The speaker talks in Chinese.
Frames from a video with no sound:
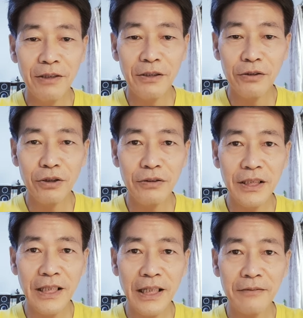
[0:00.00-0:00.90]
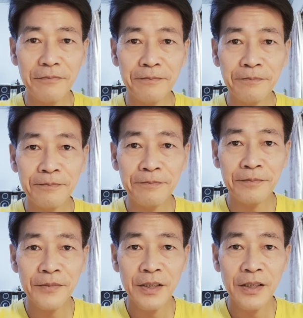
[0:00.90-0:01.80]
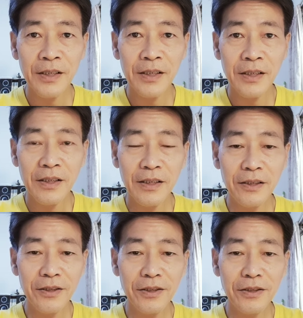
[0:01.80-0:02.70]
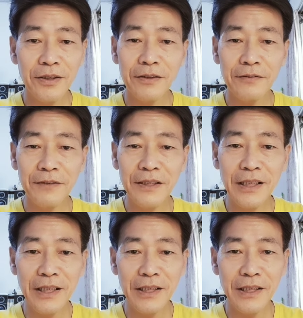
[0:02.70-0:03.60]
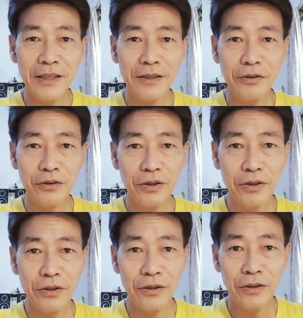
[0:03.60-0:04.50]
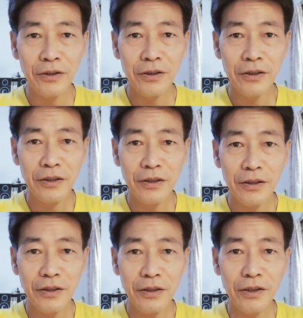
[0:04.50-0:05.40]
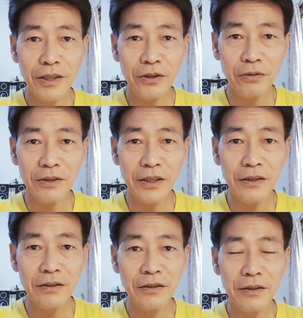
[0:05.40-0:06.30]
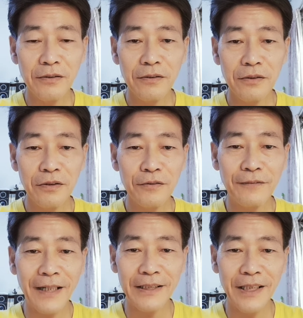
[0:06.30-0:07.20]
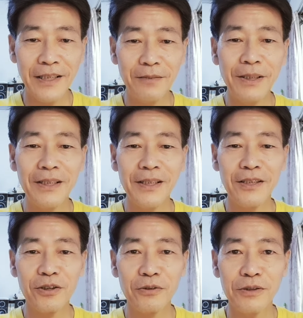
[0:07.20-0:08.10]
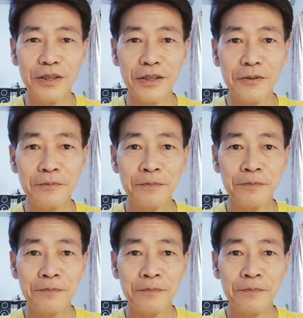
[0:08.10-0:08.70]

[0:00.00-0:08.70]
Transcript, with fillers: 为有熟悉感。但是分享一个，就是有一个守则，就是法界里面的一个守则，